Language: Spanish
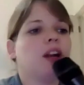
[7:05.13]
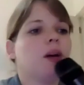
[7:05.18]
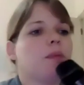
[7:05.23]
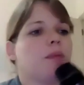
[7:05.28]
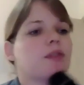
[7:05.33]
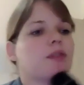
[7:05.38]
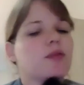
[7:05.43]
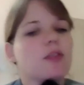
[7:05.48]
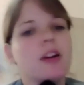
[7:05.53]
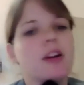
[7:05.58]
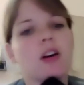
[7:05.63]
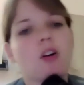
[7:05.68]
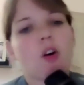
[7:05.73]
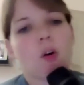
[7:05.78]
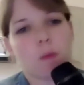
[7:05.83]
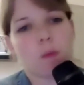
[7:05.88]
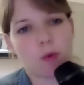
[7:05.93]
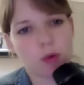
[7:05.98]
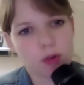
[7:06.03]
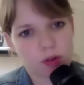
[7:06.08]
una persona
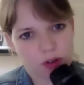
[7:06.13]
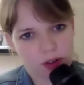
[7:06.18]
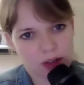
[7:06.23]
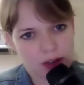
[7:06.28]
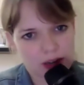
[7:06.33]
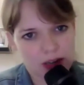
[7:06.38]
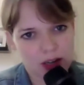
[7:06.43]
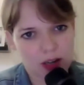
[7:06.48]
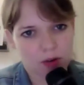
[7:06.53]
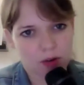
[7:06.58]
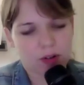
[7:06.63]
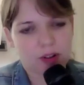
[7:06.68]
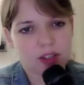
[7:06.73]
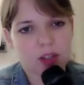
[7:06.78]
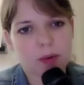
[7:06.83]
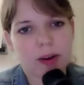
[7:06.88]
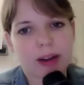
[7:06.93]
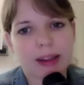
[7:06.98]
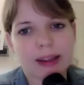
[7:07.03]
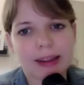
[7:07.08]
con mucho dinero,
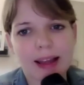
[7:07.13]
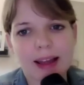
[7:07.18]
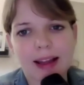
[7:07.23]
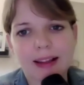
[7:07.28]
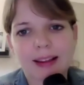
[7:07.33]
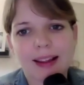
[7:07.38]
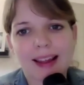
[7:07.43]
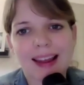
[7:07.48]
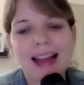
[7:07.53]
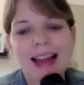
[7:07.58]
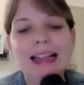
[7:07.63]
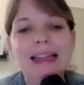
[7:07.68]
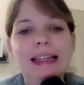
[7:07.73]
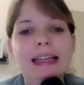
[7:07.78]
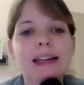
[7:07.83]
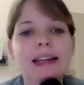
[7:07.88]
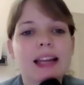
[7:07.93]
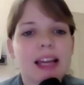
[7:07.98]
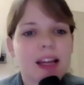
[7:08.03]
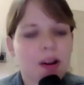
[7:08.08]
de verdad, el
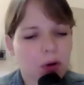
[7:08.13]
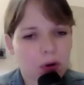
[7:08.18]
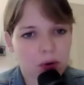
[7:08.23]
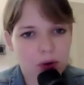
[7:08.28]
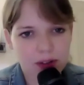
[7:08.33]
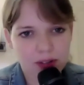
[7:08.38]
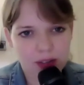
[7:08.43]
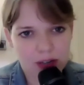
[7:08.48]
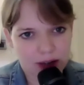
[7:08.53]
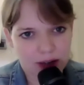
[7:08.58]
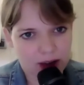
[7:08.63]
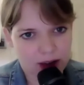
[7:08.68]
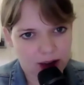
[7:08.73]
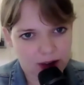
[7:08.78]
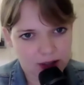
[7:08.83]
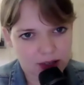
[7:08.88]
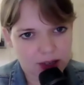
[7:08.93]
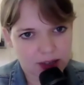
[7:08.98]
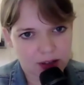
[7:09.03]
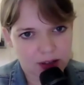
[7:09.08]
dinero no es el que
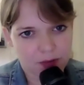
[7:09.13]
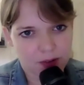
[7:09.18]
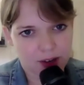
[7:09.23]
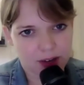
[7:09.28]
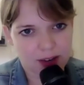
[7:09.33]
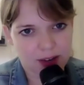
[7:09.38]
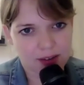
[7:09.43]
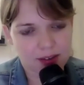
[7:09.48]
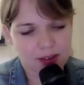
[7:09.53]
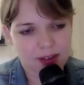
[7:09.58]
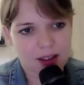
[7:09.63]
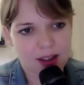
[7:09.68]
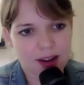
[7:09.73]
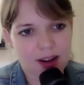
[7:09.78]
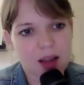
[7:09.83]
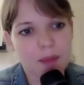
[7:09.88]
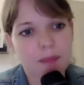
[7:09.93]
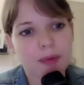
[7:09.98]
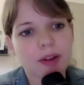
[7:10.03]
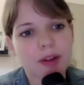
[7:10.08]
hace la diferencia.
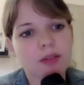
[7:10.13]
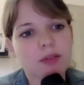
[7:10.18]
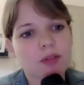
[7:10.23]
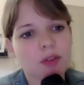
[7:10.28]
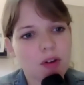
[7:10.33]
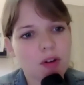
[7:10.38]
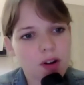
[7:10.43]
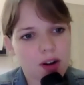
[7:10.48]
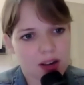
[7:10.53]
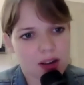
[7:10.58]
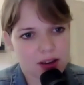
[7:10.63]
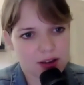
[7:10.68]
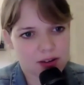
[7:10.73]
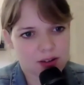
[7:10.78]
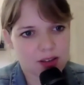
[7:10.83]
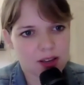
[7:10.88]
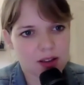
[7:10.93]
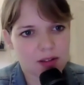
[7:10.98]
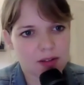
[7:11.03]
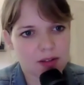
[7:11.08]
La persona
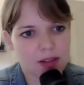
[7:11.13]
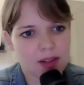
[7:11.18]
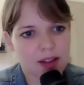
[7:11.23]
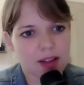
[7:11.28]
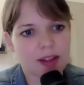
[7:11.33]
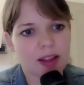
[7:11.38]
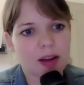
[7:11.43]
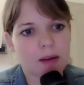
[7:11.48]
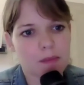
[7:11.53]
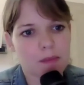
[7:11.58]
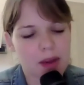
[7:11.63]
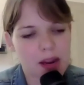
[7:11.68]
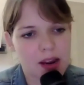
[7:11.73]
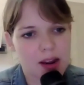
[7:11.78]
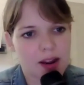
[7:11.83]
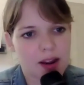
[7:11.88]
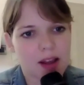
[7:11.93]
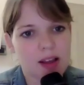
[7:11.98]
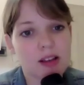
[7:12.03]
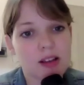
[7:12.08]
es quien
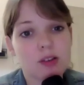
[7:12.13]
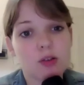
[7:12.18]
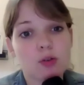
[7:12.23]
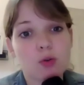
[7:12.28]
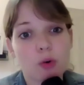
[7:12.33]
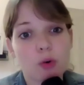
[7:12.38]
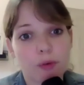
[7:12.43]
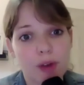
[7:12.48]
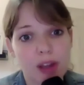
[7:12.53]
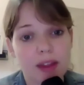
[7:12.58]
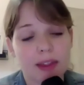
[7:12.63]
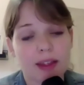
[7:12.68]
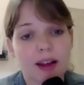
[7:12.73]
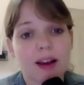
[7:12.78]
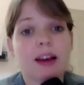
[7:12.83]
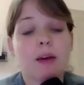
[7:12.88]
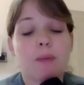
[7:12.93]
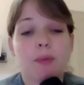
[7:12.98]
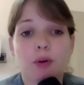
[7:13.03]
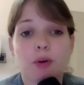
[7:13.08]
determina y su
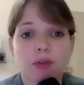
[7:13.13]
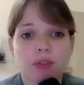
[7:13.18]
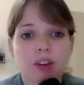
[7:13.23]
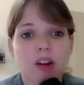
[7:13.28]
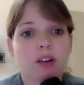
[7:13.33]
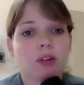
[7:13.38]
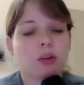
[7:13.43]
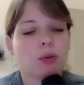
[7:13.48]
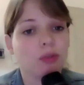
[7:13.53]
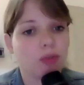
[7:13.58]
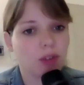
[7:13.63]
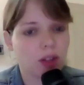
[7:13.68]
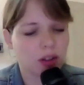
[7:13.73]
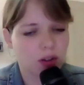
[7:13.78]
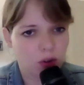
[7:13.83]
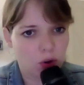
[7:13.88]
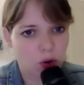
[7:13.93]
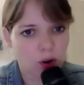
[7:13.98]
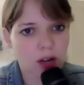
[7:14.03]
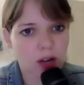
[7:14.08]
vida, que por cierto
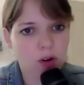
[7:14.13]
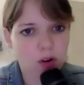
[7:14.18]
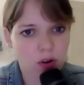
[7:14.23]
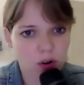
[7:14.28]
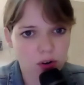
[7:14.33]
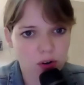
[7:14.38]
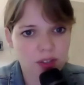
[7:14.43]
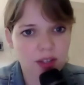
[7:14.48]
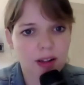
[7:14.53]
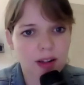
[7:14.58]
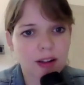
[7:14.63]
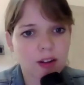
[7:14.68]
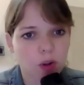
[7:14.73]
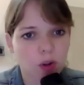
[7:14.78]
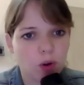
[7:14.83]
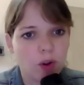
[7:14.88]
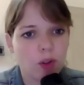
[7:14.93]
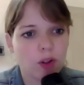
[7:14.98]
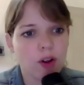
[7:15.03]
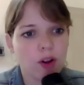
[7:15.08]
usted no la conoce del
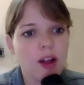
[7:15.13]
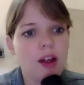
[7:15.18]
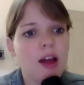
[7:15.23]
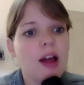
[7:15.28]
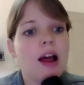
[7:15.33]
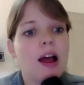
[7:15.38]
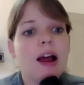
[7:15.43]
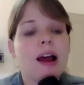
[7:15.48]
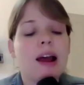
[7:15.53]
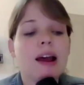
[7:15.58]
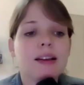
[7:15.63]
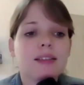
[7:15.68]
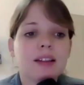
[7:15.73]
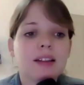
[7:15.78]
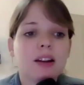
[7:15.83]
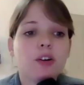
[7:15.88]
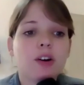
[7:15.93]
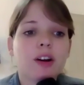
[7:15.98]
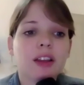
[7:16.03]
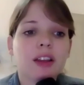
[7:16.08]
todo,
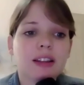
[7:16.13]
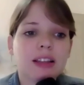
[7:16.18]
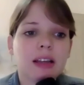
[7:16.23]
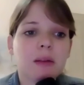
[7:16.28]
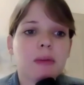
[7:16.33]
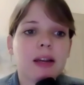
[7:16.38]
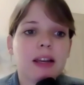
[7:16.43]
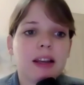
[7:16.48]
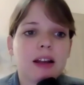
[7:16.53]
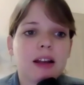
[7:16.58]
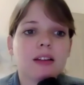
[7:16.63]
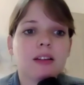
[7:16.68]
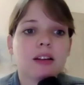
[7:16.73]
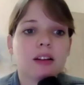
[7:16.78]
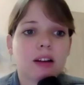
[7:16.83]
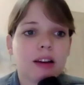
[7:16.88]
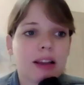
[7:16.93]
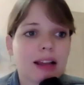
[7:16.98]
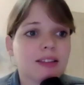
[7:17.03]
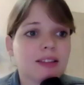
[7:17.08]
es lo que determina
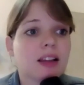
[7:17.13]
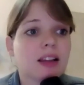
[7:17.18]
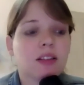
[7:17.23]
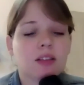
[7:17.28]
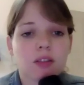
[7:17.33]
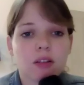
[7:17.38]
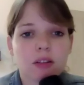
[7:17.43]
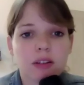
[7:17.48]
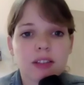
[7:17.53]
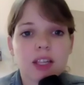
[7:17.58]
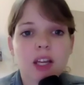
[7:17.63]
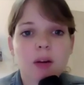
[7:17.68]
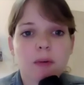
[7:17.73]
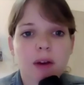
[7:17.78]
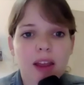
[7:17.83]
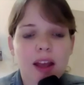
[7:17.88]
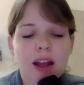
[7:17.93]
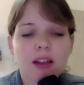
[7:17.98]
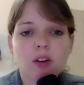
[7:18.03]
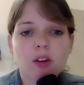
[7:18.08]
las acciones que
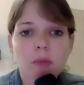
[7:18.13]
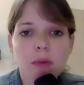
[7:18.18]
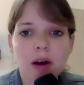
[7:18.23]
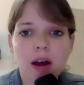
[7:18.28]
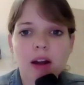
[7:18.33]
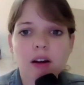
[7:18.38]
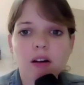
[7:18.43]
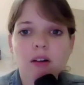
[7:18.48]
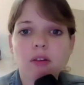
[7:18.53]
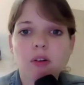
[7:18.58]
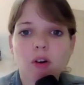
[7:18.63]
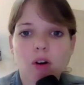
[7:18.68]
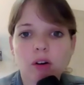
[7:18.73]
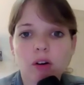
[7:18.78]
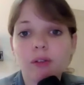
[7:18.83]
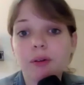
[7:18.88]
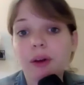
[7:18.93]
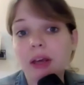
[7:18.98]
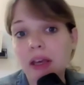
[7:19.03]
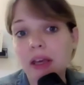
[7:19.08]
vaya a tomar
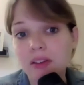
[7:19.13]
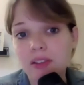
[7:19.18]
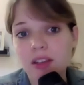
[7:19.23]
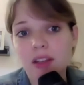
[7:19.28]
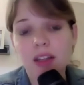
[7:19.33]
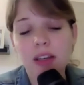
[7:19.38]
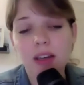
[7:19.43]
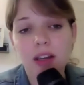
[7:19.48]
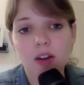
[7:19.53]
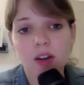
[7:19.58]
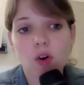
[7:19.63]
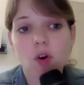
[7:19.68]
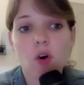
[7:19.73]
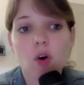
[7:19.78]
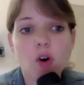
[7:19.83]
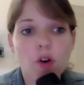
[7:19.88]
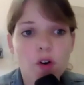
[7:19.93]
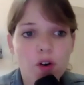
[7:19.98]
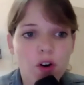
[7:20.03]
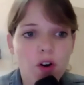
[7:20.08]
con ese
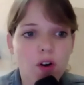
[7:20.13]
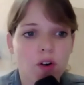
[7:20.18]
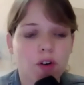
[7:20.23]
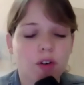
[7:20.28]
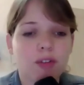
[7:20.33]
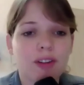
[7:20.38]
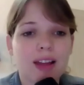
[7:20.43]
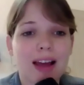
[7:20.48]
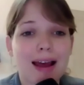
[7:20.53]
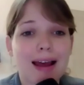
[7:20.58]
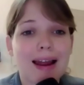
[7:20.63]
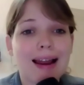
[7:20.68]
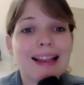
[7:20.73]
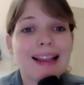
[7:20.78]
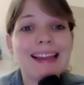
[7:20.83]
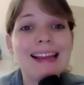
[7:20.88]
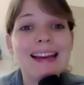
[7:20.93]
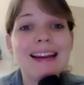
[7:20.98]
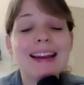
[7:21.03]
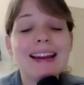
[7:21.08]
dinero o no. O sea,
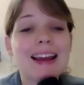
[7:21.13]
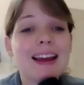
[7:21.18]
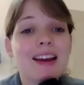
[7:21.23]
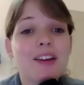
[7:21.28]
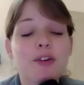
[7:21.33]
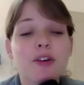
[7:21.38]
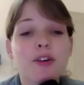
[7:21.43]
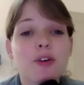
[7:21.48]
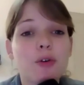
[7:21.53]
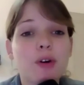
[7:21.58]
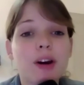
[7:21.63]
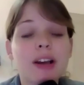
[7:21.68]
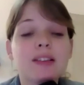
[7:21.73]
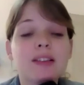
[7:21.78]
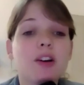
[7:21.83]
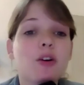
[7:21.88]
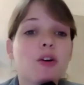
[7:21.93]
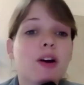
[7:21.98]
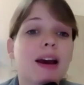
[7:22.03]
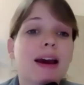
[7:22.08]
el dinero no
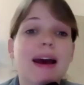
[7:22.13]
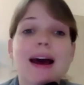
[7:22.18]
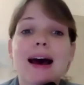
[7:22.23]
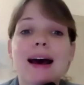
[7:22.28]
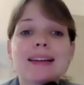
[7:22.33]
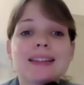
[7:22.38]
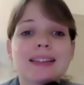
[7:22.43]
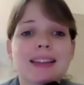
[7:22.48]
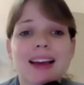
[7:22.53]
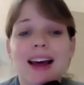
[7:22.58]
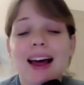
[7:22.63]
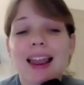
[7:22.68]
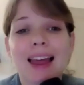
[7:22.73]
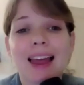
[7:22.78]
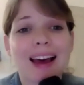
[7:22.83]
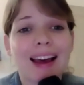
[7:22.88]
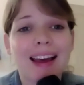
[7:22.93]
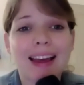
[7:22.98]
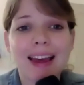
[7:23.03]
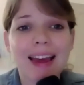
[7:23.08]
es lo que hace a
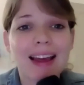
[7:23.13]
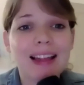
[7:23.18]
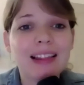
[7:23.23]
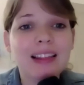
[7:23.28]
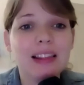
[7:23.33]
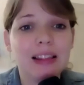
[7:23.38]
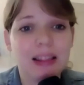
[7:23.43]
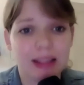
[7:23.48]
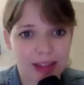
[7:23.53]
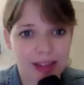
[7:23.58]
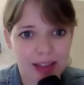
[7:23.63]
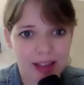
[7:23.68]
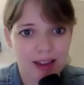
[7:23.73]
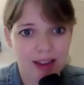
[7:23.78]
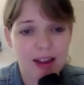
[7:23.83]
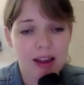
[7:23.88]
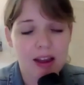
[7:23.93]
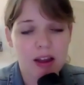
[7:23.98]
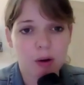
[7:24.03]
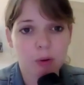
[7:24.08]
la
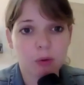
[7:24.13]
gente.